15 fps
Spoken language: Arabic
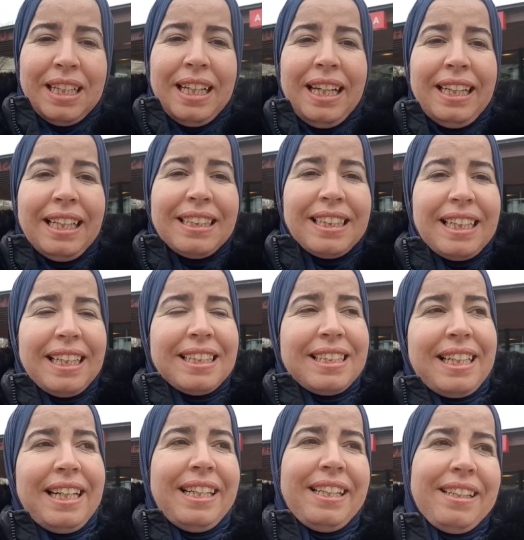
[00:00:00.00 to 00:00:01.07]
حياتك
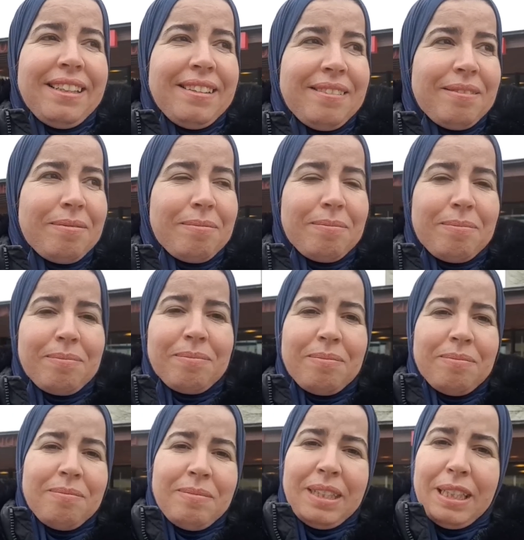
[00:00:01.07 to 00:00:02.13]
كتكل
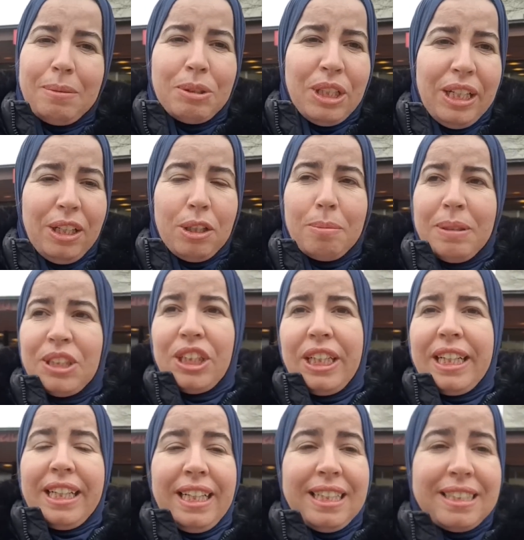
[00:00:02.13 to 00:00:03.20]
ما نكذبش عليكم هادشي اللي
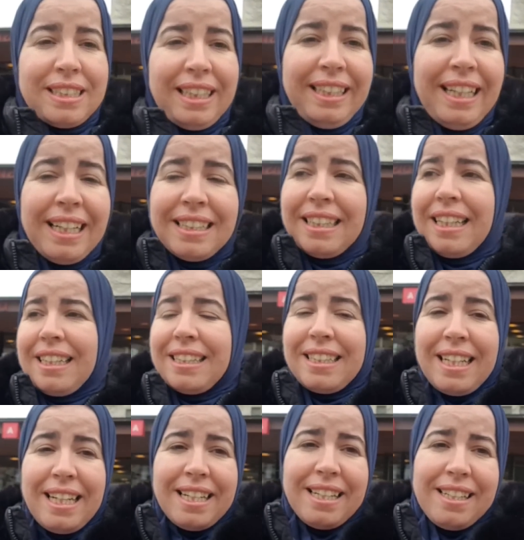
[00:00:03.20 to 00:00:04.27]
كنحس حياتك
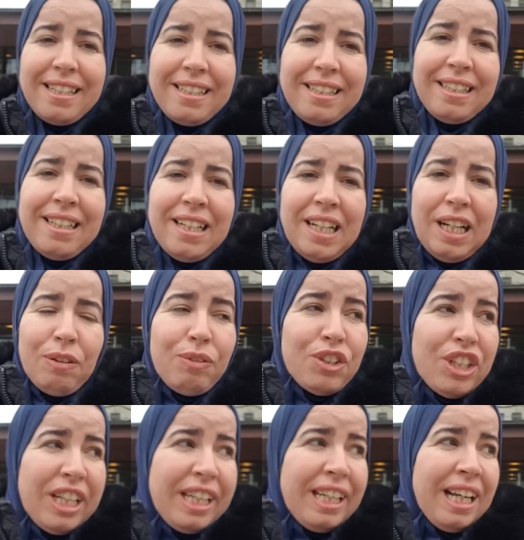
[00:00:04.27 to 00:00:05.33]
كتكل عارفه
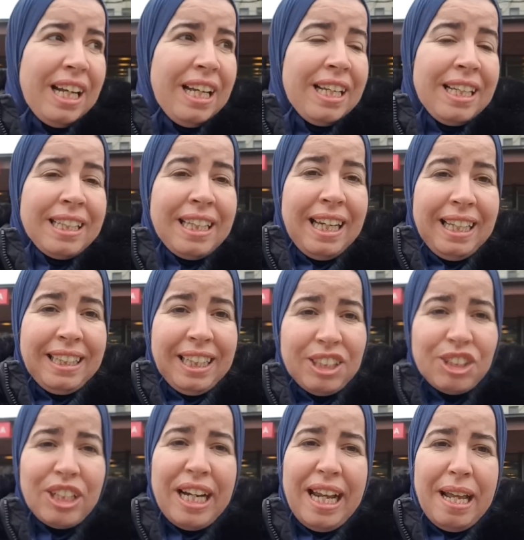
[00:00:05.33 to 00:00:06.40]
شنو هي
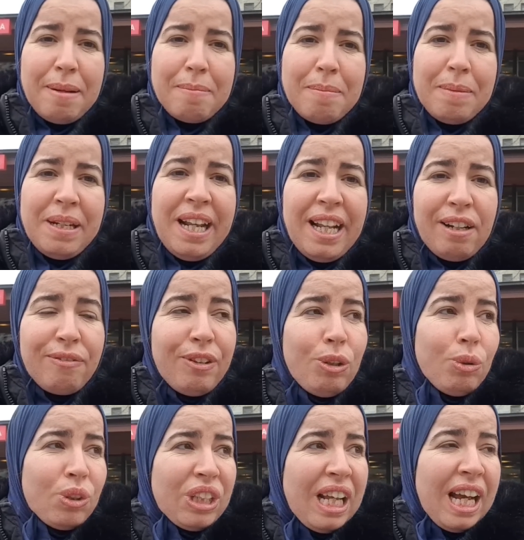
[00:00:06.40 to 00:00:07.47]
11 عام من
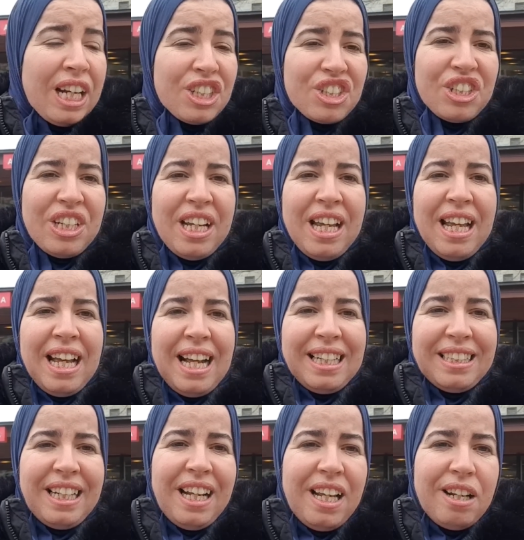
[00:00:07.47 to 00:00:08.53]
2012
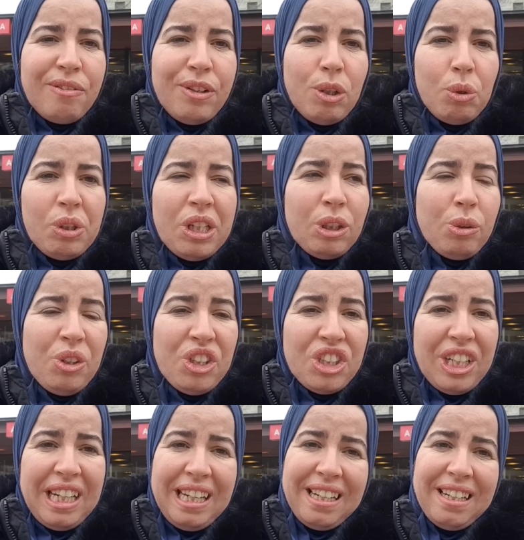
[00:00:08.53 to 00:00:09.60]
حتى
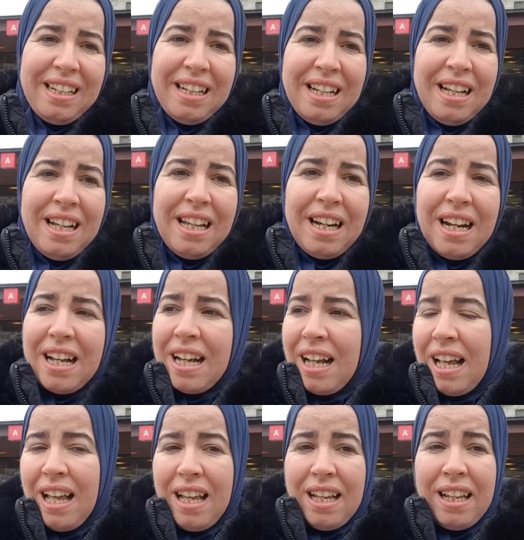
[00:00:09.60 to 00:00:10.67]
2023
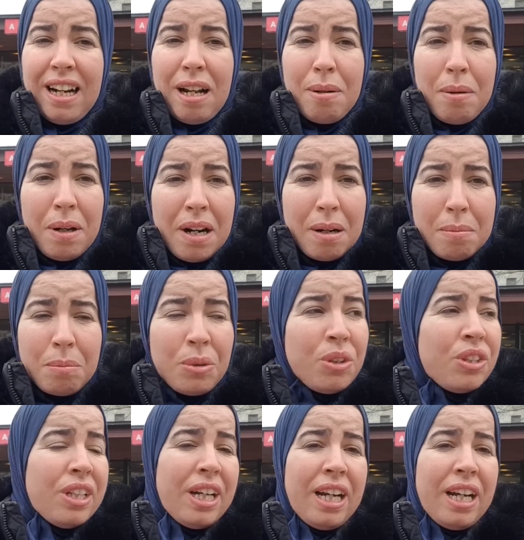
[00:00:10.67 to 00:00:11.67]
راها راه راه مده